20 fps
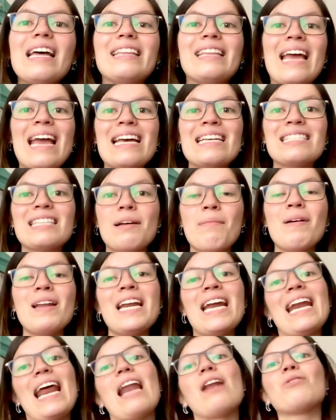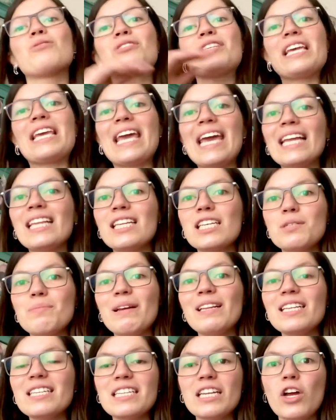De esta manera, los siguientes
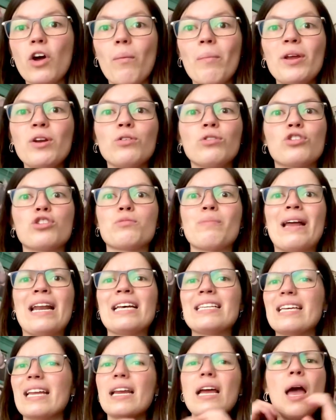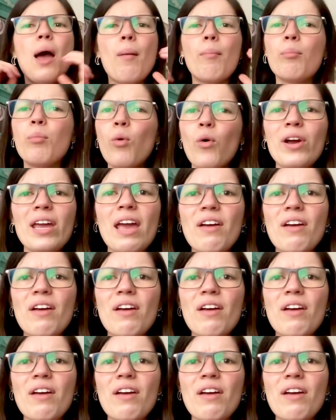25 minutos van a ser muy